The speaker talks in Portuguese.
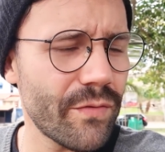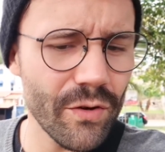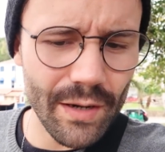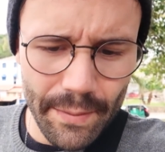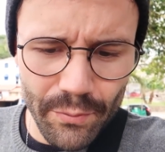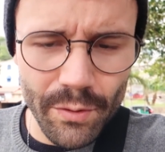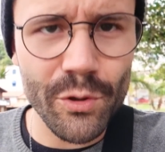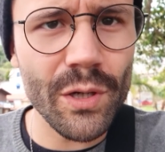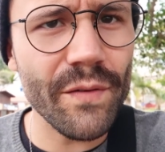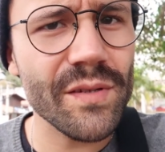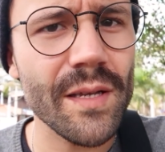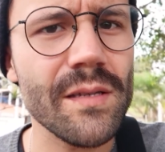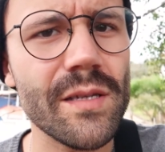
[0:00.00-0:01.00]
foi lá por
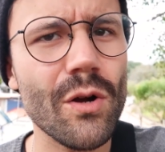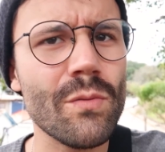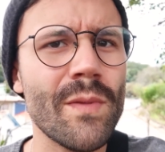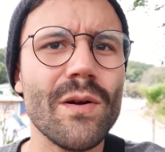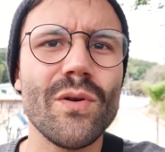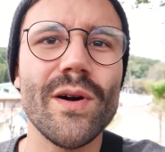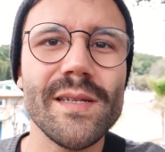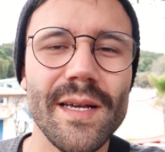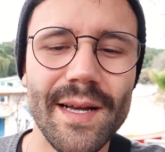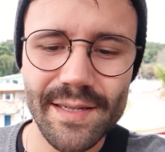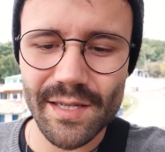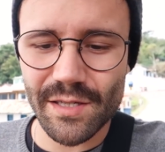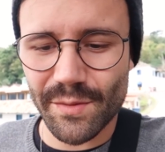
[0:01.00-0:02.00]
1900 e alguma coisa a
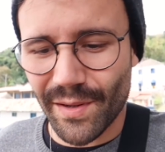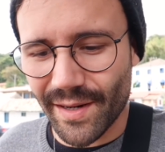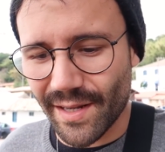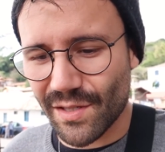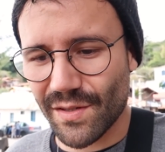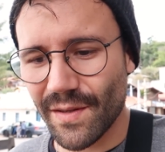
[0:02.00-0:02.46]
caça das baleias.